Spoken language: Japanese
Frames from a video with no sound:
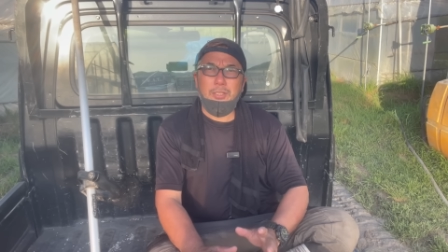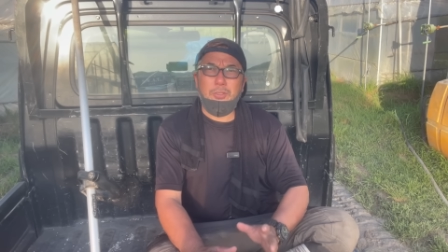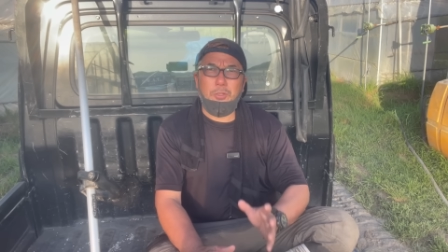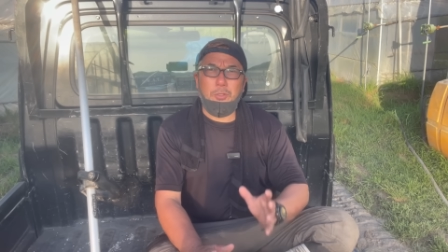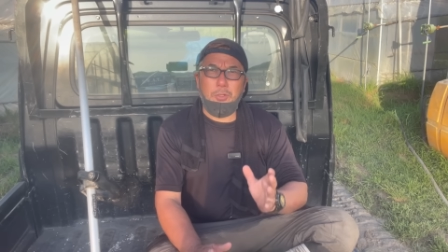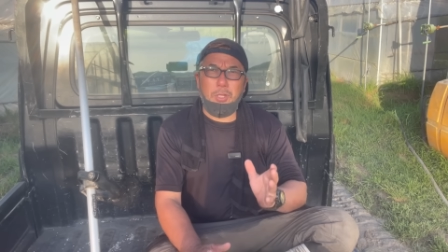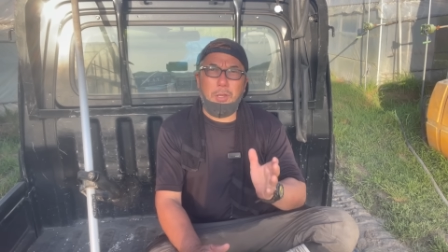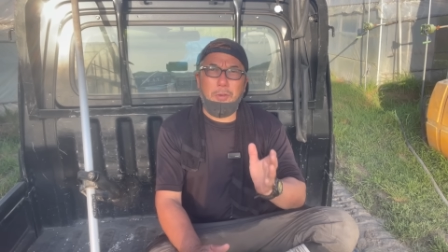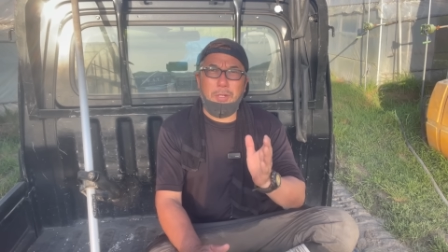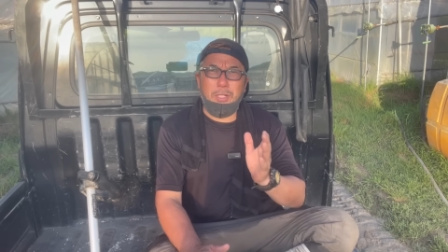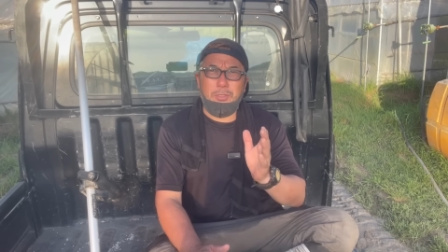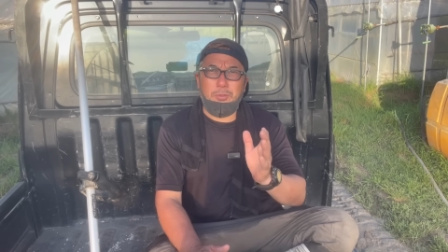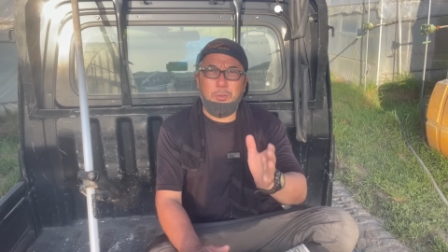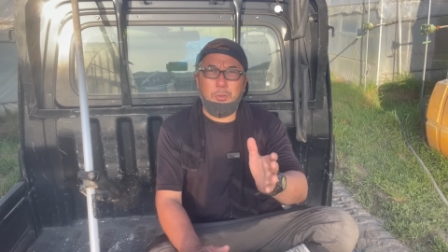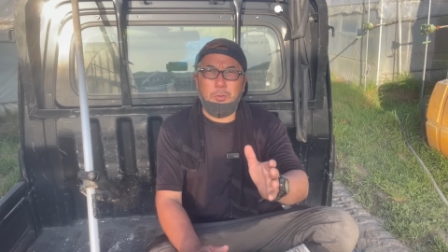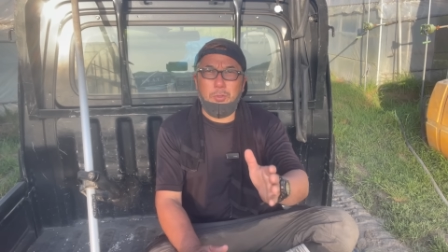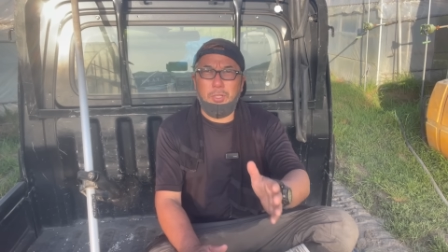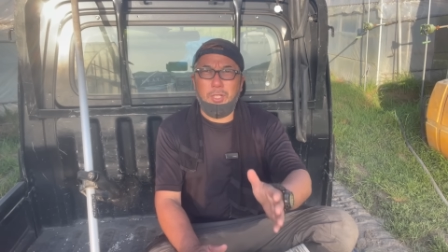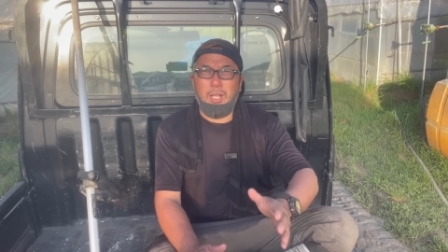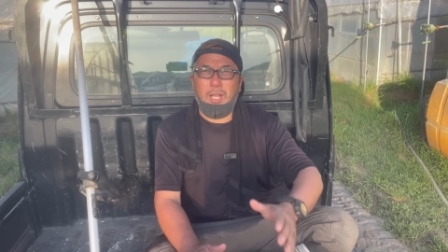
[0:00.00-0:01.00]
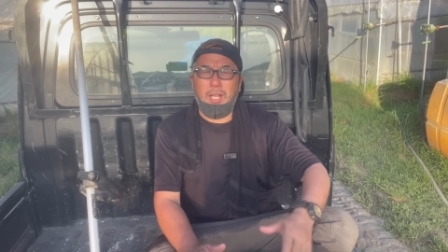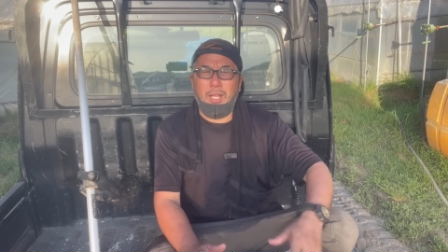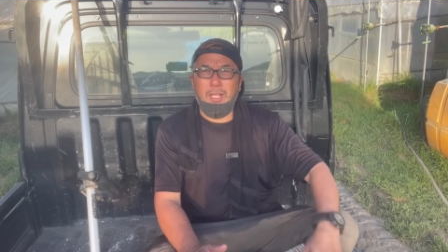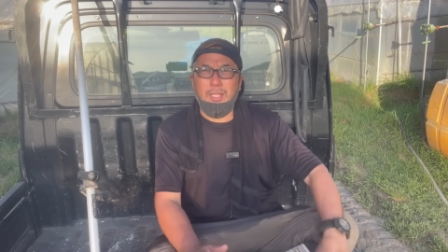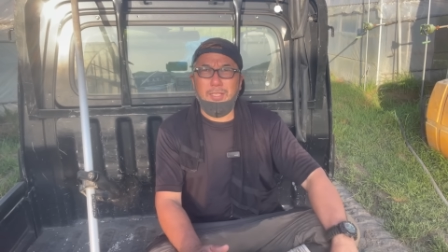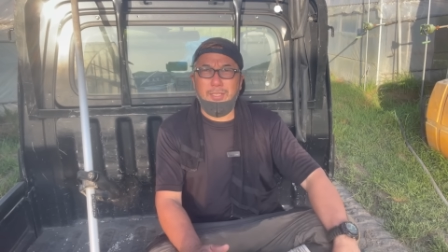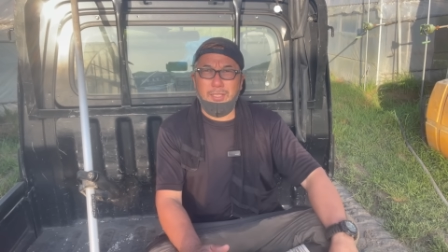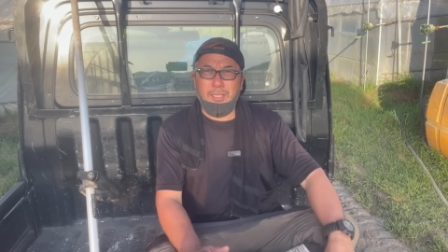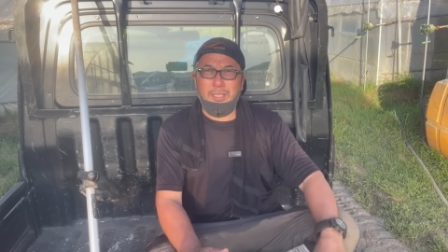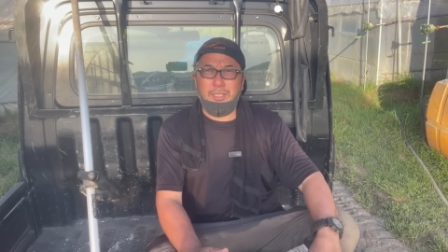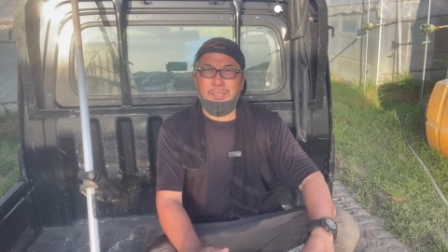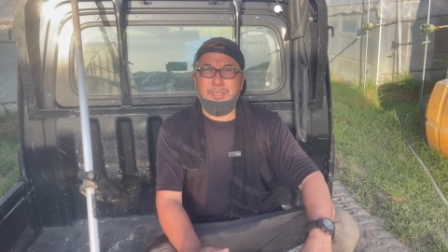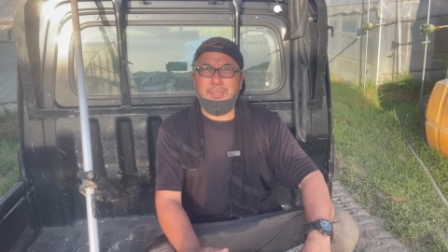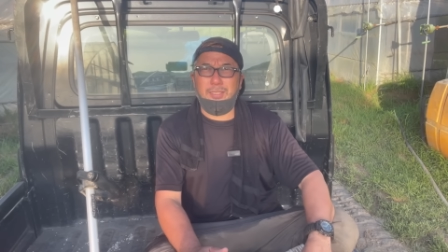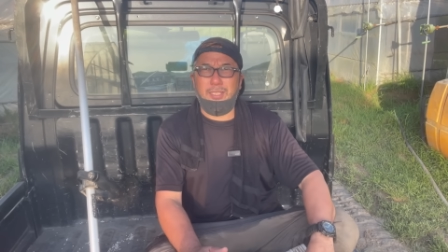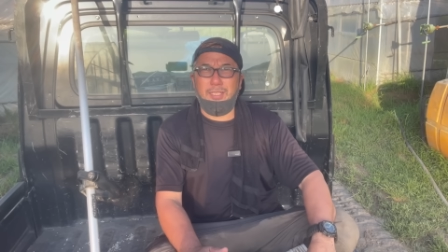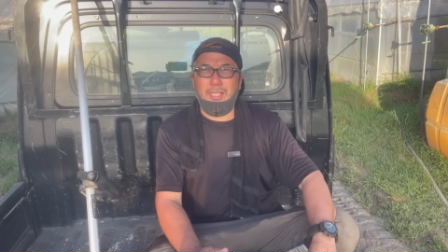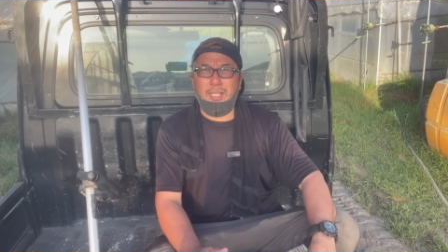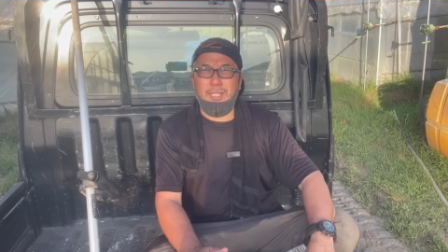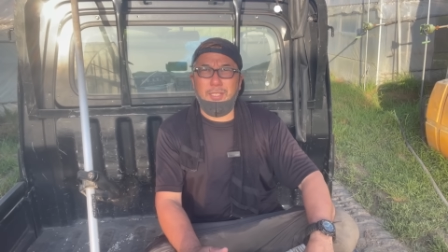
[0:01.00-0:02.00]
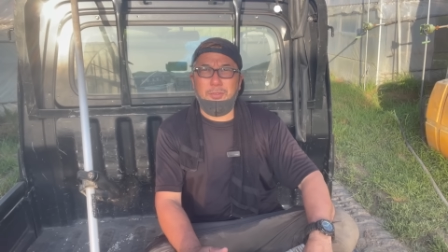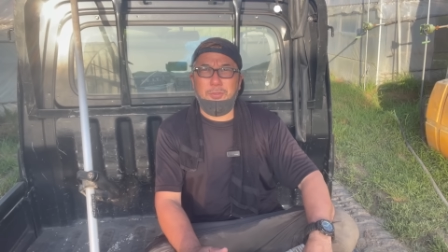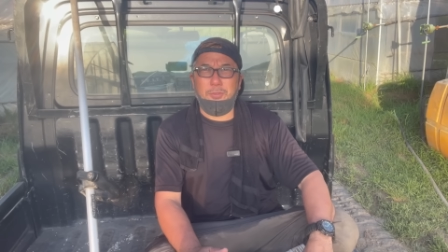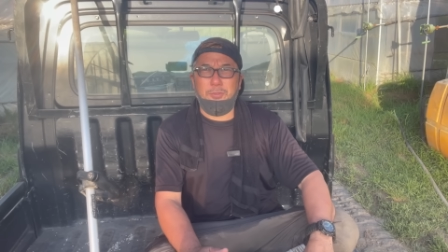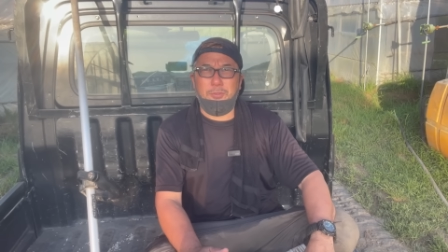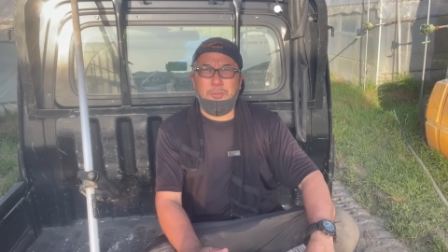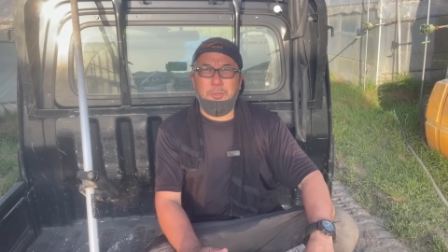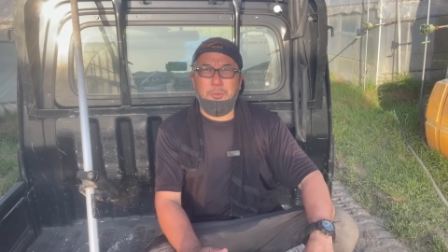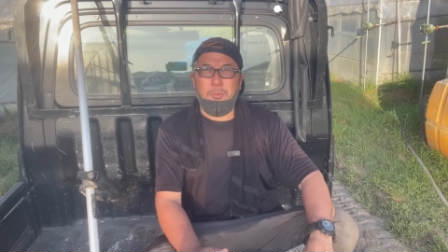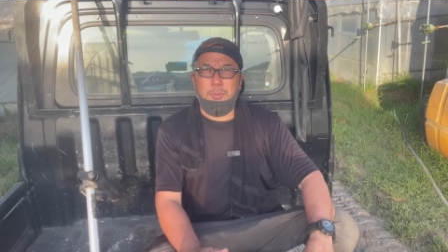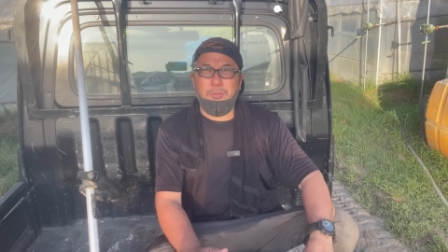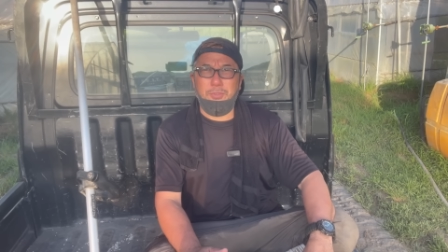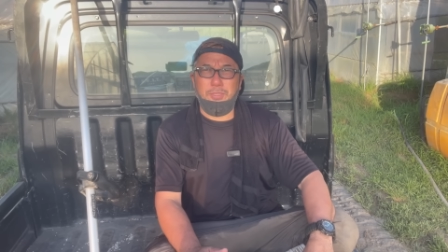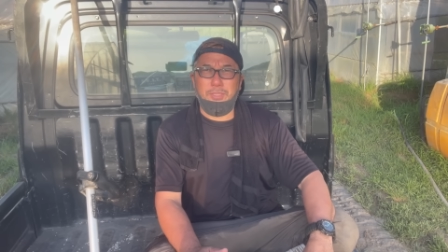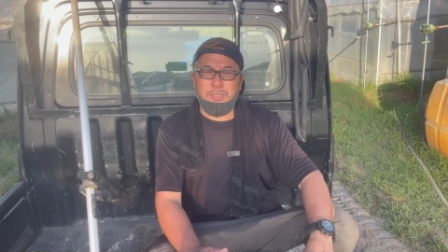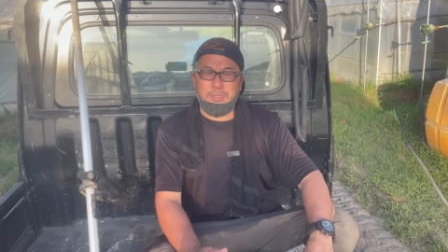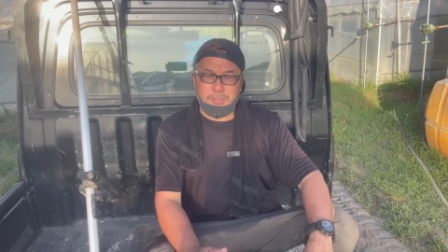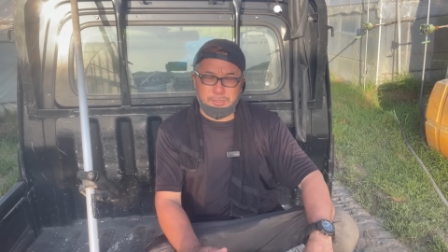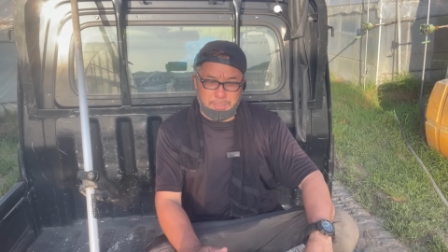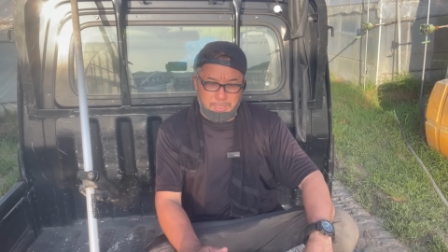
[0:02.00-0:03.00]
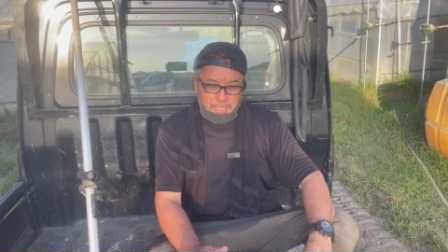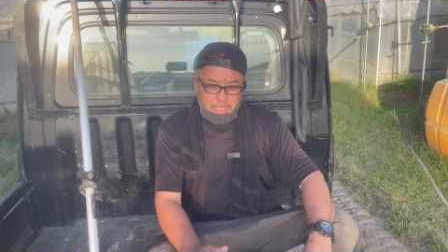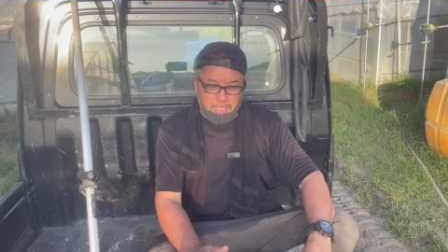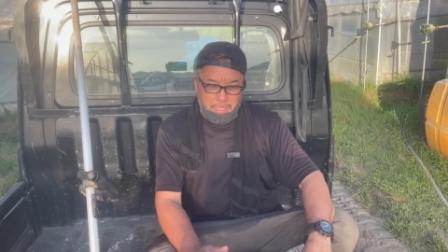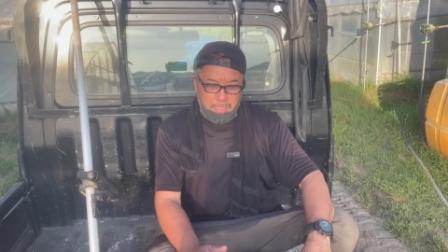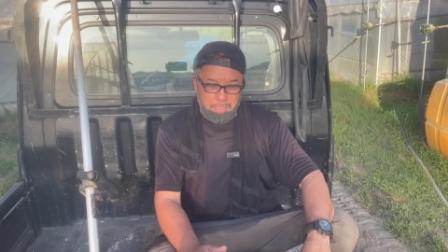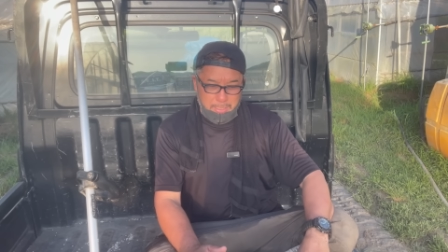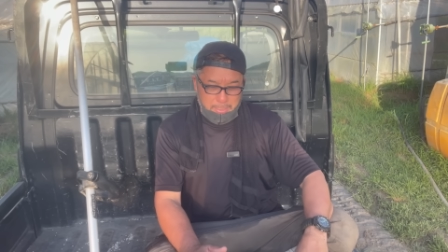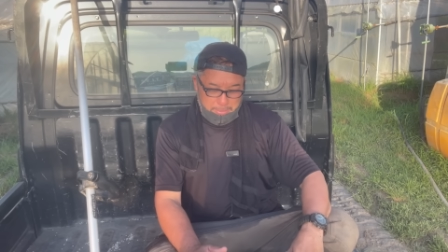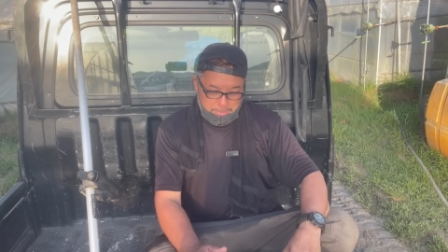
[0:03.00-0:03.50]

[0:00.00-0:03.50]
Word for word: 今日は割と声がね、しっかり入っとると思うんですが、